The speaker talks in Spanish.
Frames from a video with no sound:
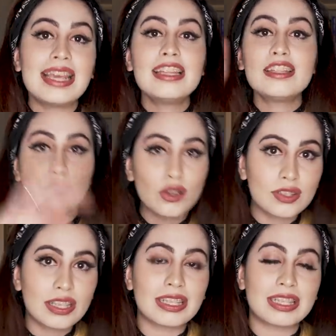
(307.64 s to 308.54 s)
Y
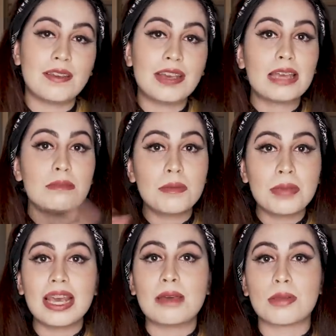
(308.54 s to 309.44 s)
entonces se ve que
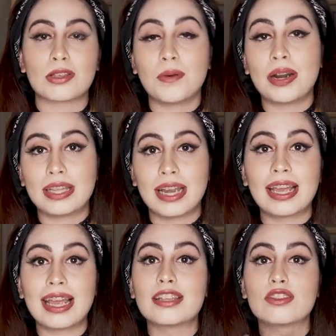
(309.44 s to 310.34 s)
Mimi empezó a
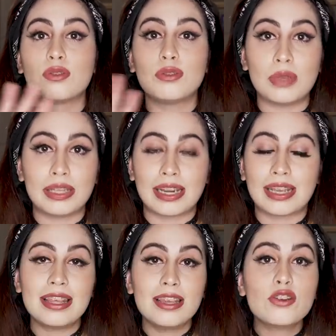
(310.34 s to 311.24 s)
bardear en su Twitter.
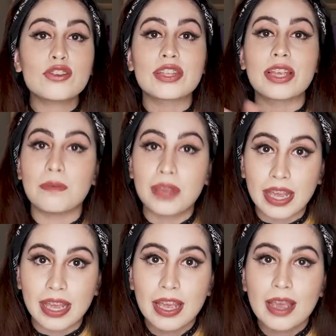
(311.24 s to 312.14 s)
Y digo se
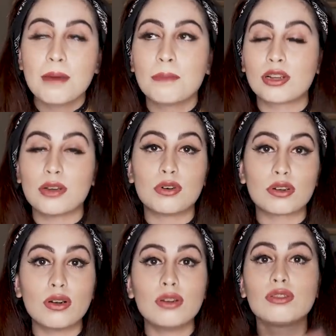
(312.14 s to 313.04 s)
ve porque
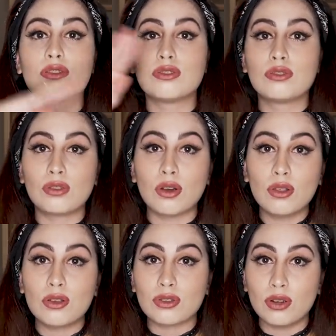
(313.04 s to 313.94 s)
borró
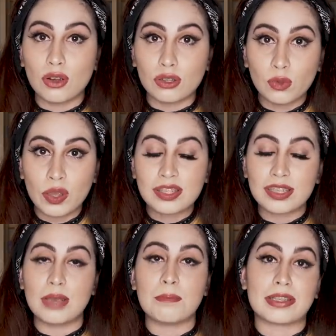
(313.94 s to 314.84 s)
todos los
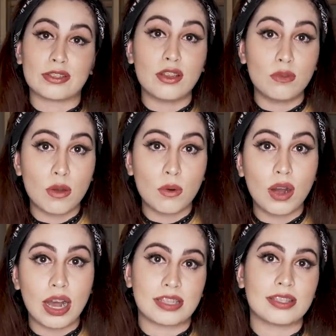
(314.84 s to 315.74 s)
tweets y empezó de nuevo
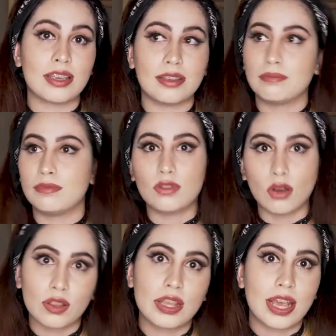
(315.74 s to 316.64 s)
hace
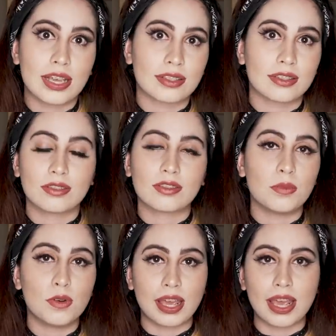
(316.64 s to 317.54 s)
dos días.
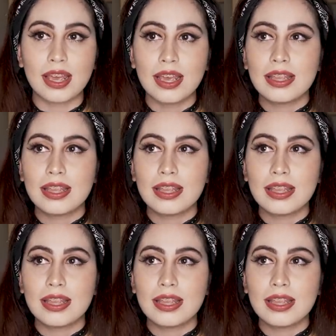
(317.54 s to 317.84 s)
Como que